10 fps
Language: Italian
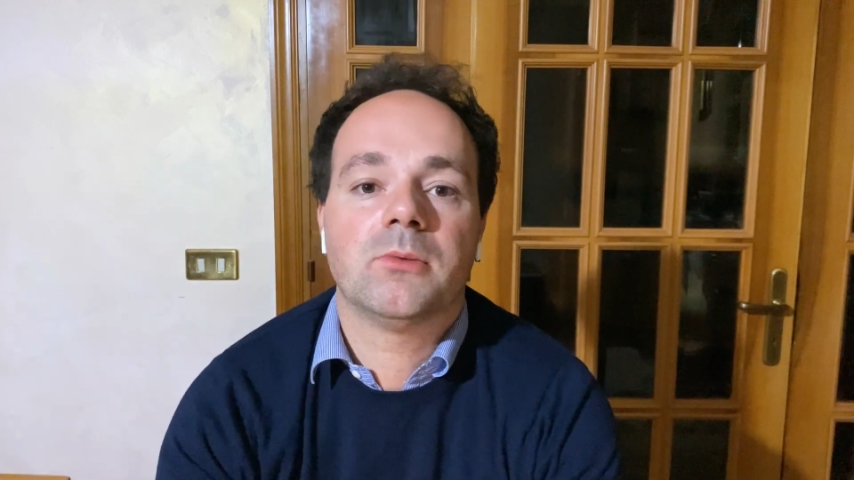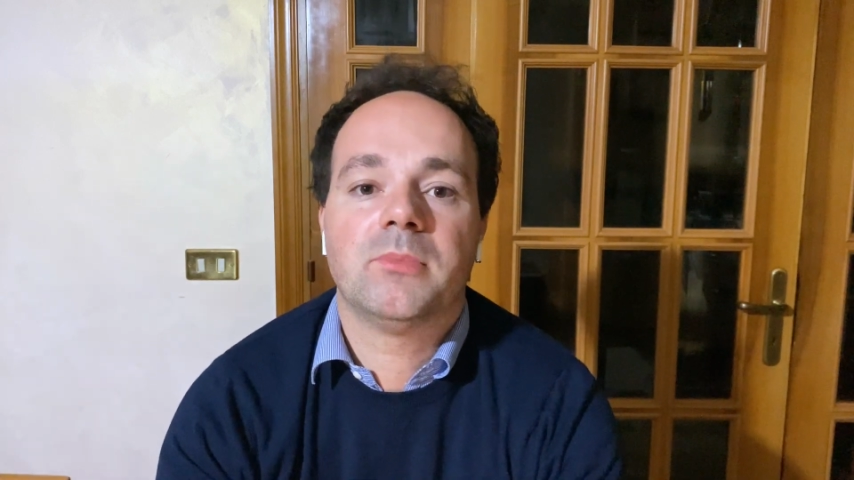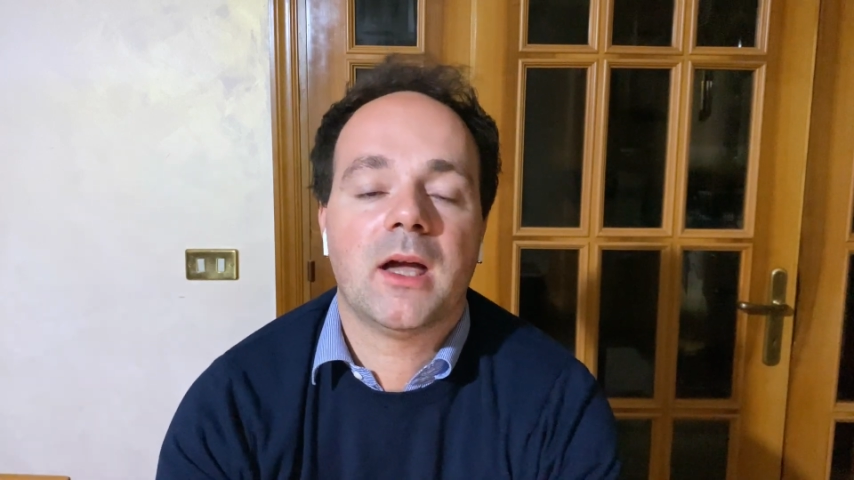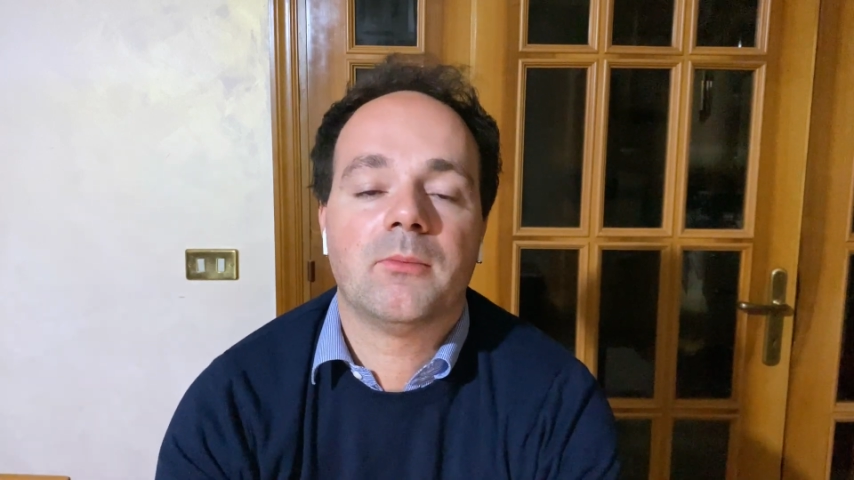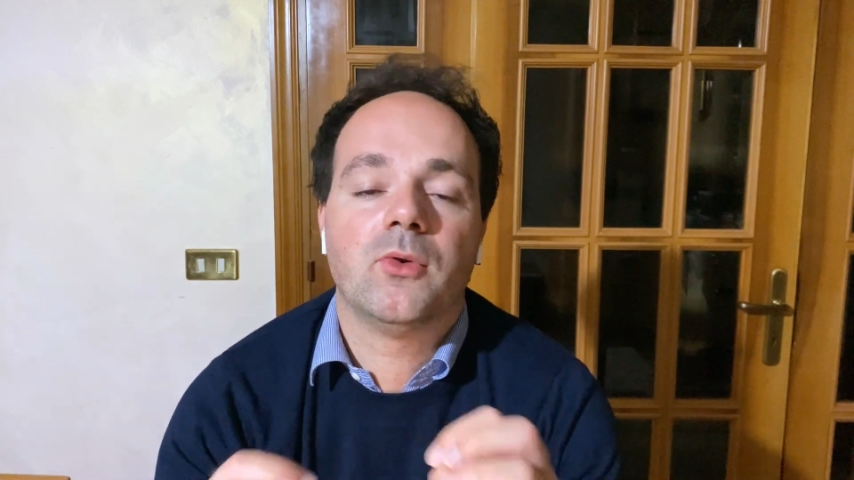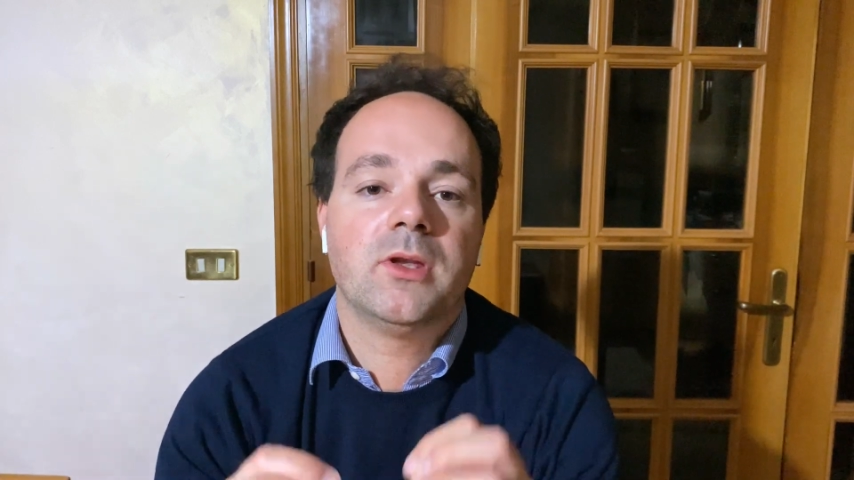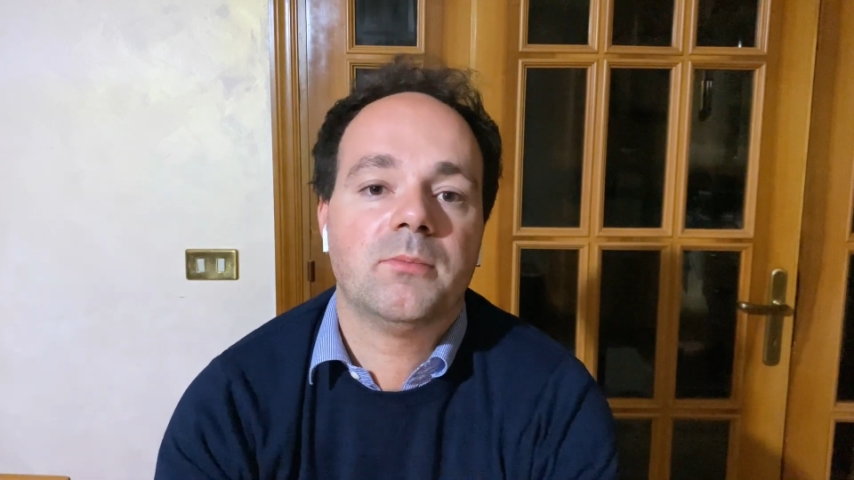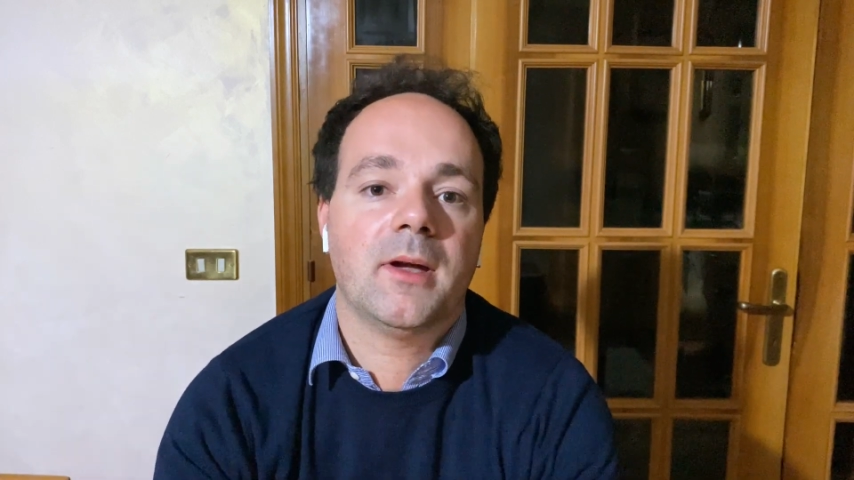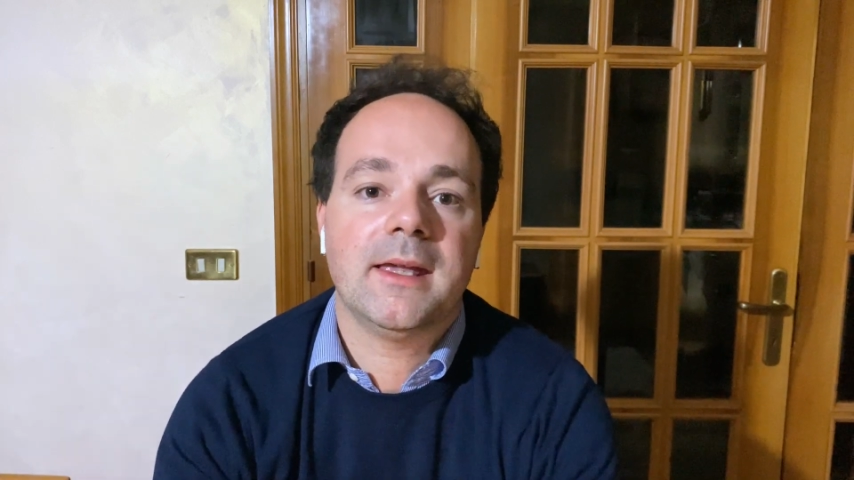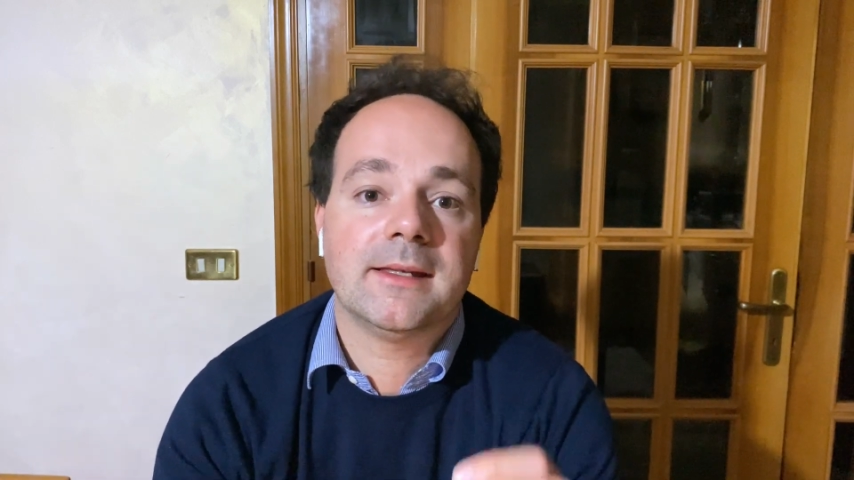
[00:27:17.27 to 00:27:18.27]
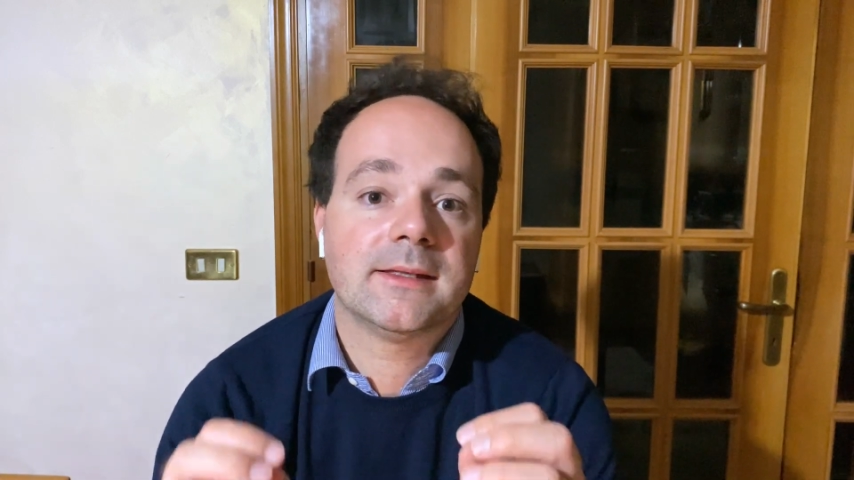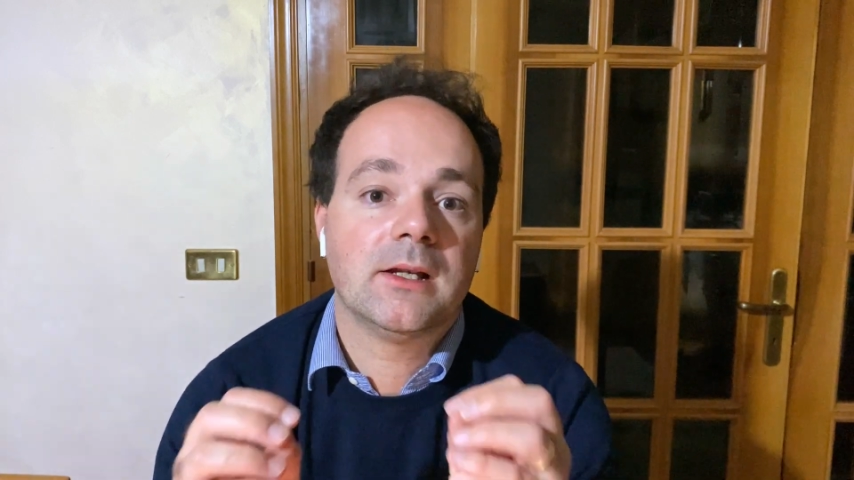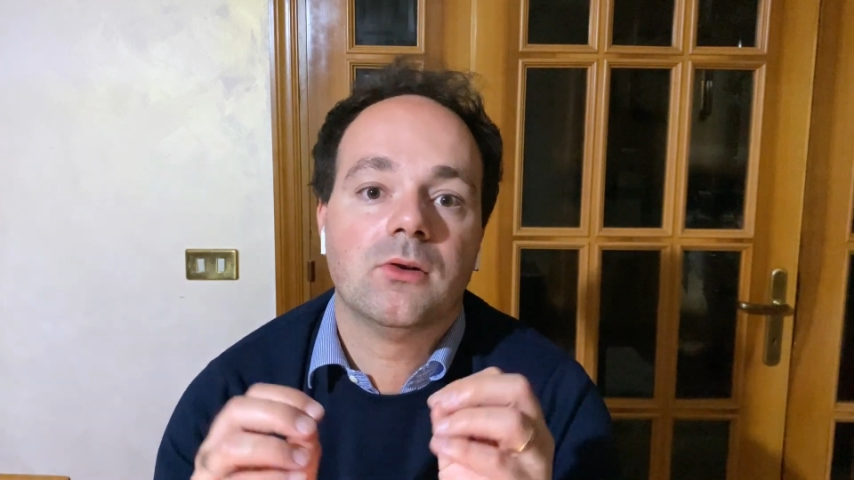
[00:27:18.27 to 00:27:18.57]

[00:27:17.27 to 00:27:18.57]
abbiamo ogni paese,